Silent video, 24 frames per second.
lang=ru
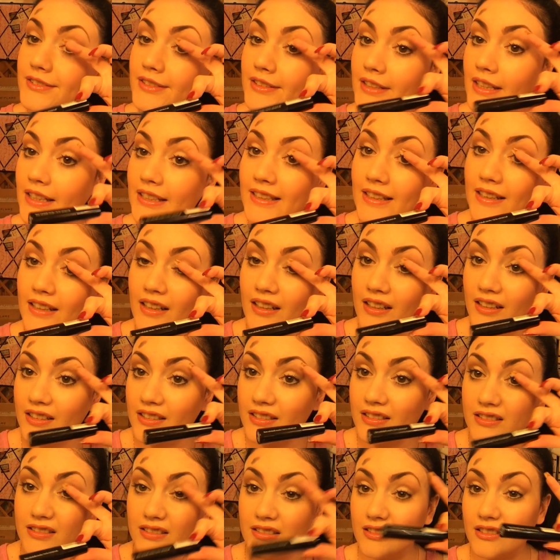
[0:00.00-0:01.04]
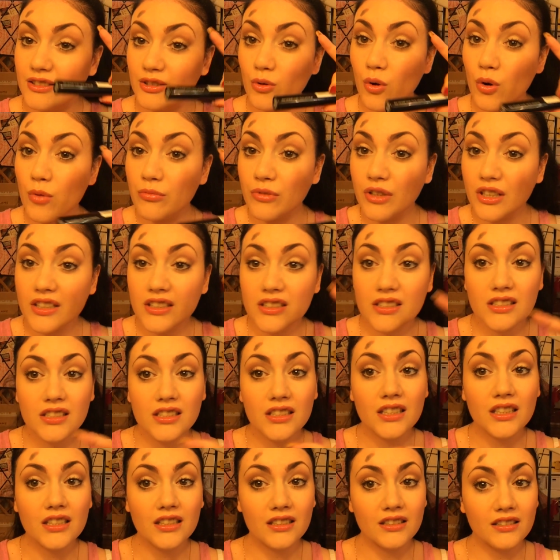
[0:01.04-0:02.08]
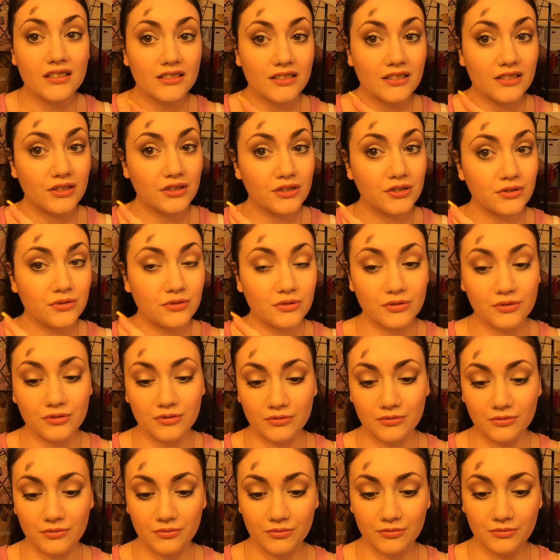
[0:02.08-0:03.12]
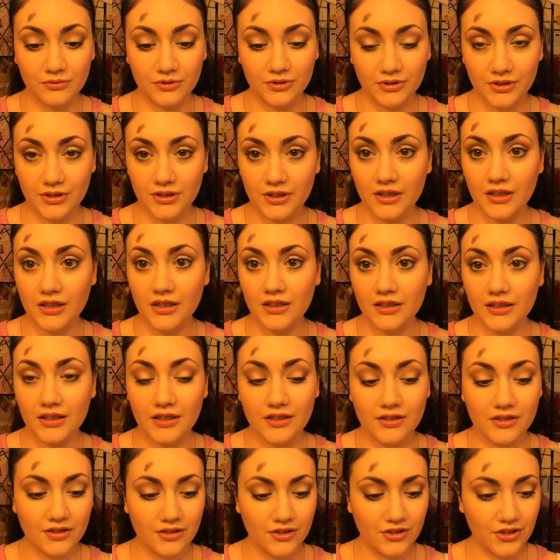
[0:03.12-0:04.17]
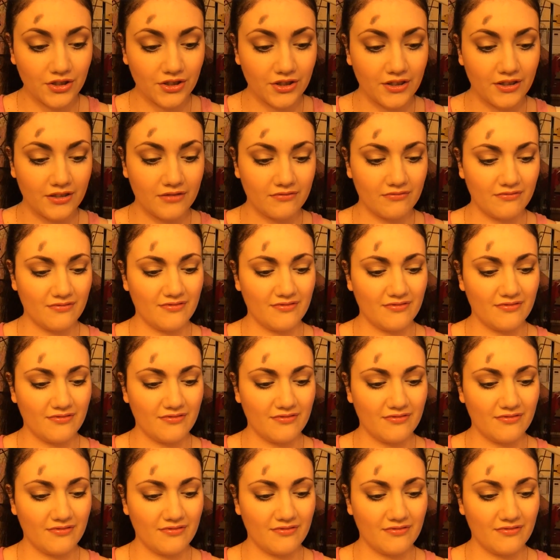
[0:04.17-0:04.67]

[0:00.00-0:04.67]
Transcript: Она комкается еще из-за кисточки.